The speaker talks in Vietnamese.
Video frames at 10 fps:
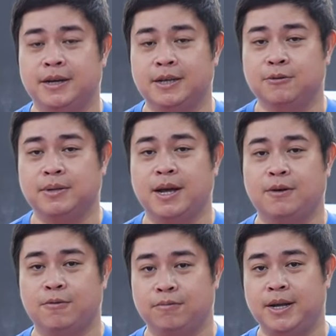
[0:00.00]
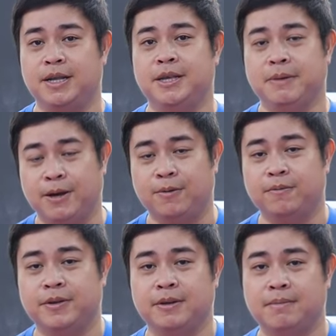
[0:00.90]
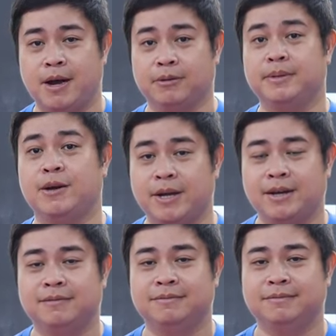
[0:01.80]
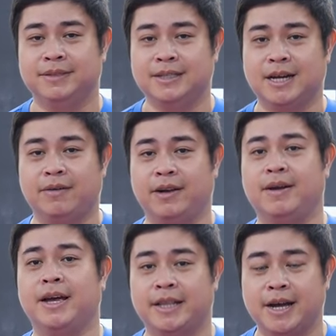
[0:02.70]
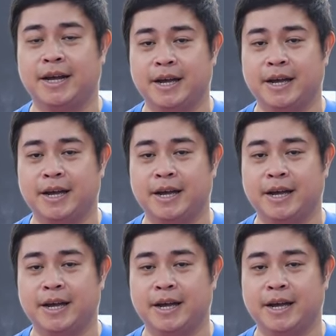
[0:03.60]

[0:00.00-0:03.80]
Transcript: để chúng ta cùng đi tìm hiểu những bài học tiếp theo nhé. Xin chào, hẹn lại tất cả anh